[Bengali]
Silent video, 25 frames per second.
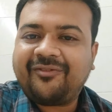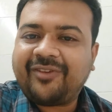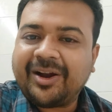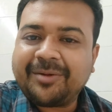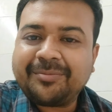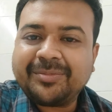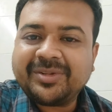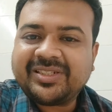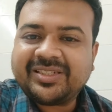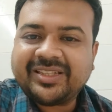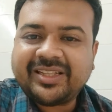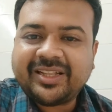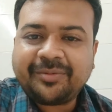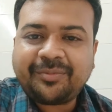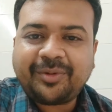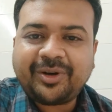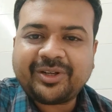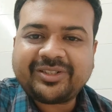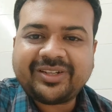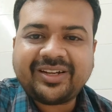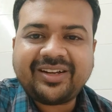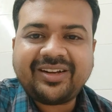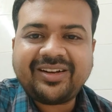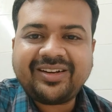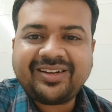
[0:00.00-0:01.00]
ফার্মেসিতে
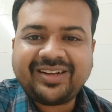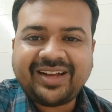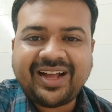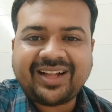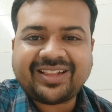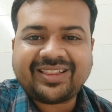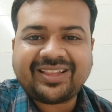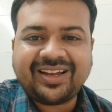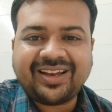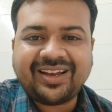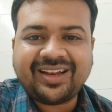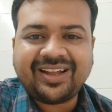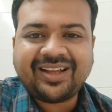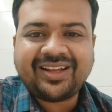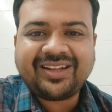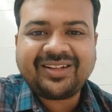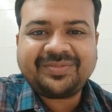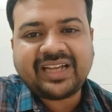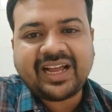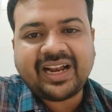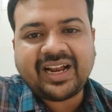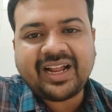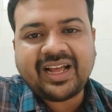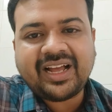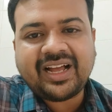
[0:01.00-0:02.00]
বসা ডাক্তার না
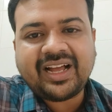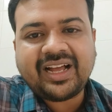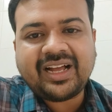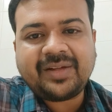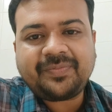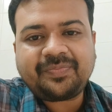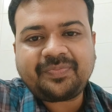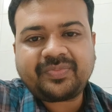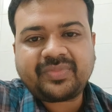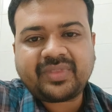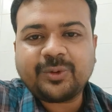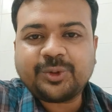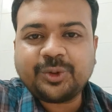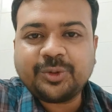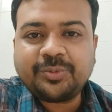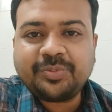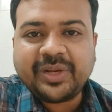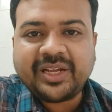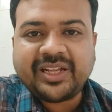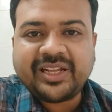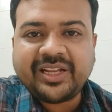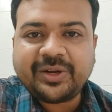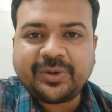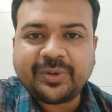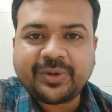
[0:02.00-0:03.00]
যারা ওষুধ
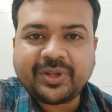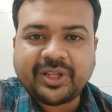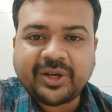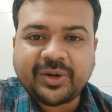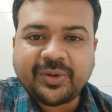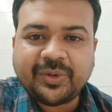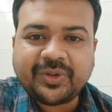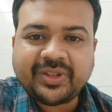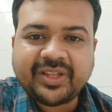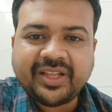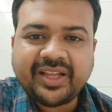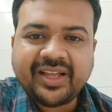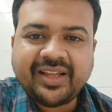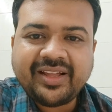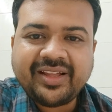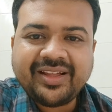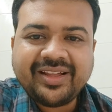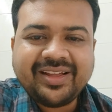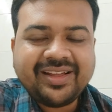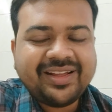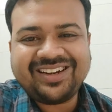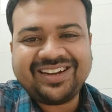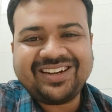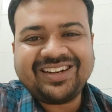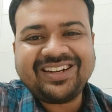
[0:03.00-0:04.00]
বিক্রি করতে করতে
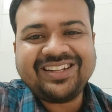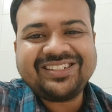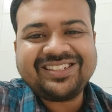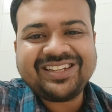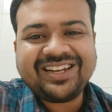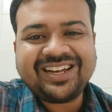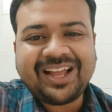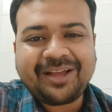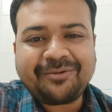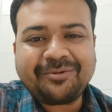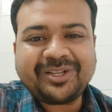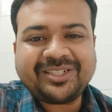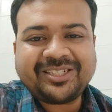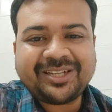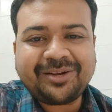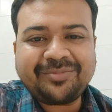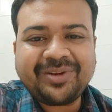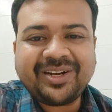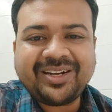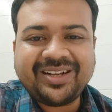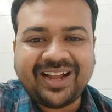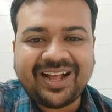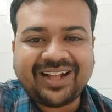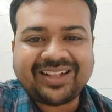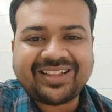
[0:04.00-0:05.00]
নিজের নামের
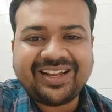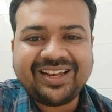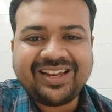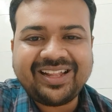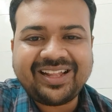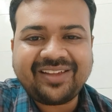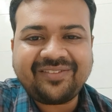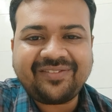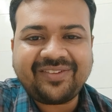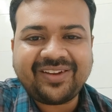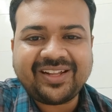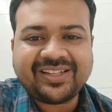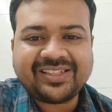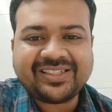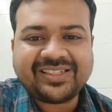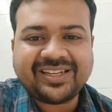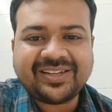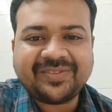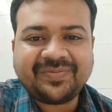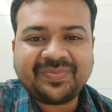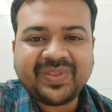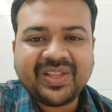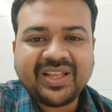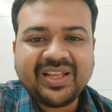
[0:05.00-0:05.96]
সামনে ডাক্তার লিখে ফেলেছে